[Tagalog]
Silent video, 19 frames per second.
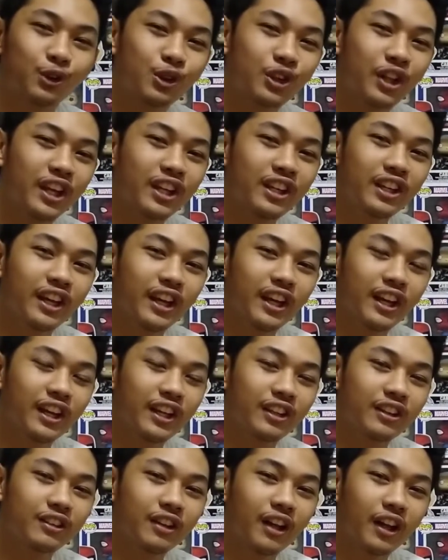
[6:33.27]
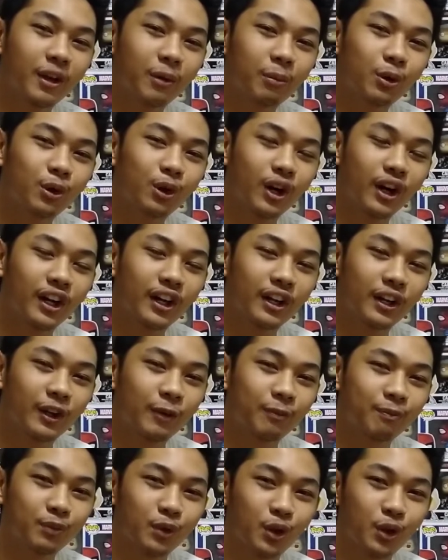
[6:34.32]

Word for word: today and sana po ay